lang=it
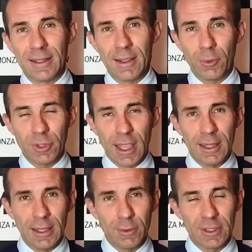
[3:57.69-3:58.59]
dei
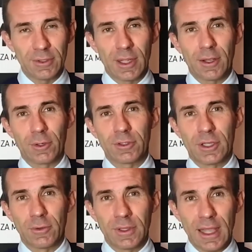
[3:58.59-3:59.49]
modelli, questa è una grossa
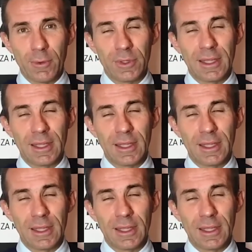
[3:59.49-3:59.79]
novità, quindi